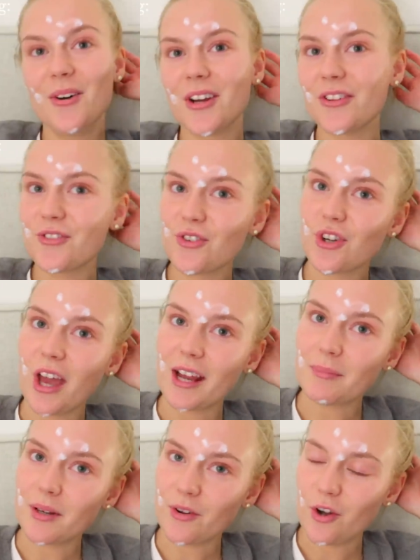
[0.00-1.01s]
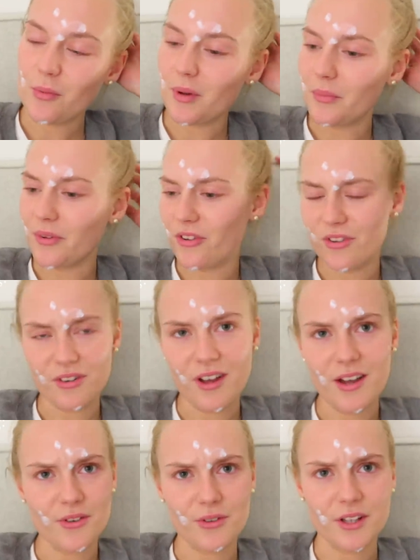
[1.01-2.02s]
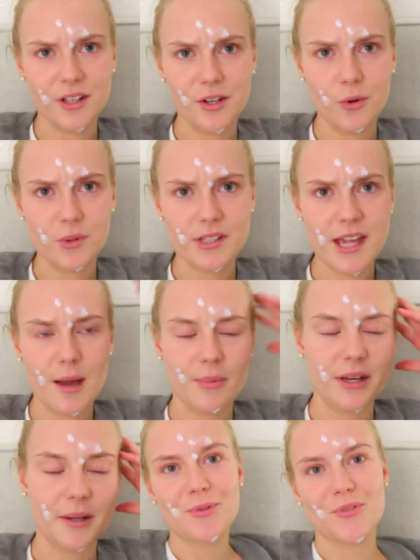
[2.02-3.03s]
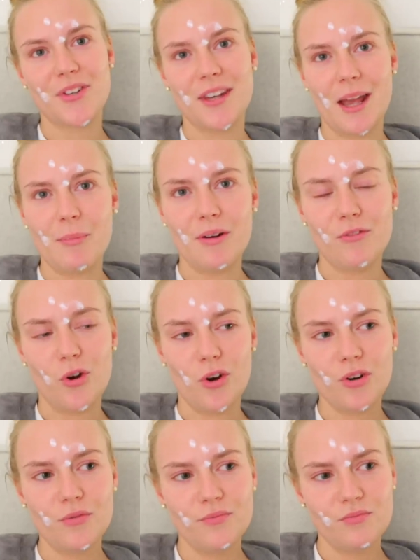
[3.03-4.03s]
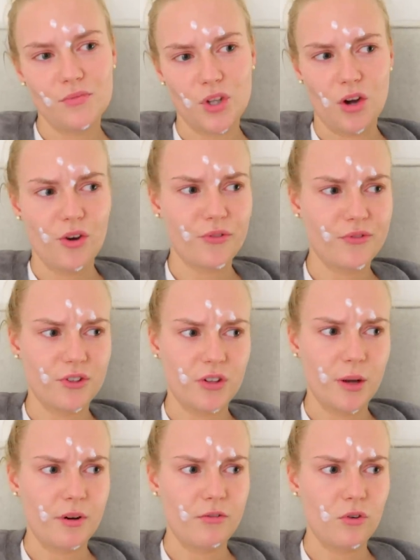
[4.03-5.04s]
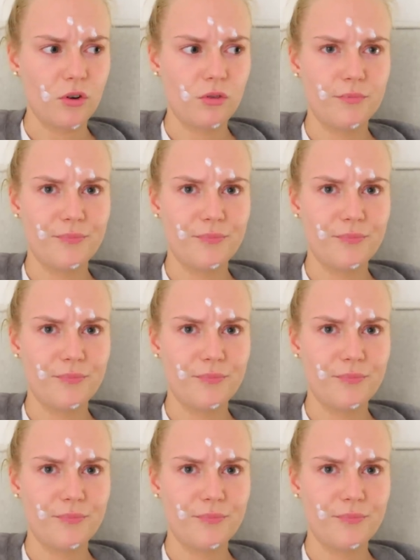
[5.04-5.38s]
Und jetzt streikt mein Körper ein bisschen. I don't really know what's happening. Es wird ein Jammer-Vlog. Ja, heute wird ein Jammer-Vlog.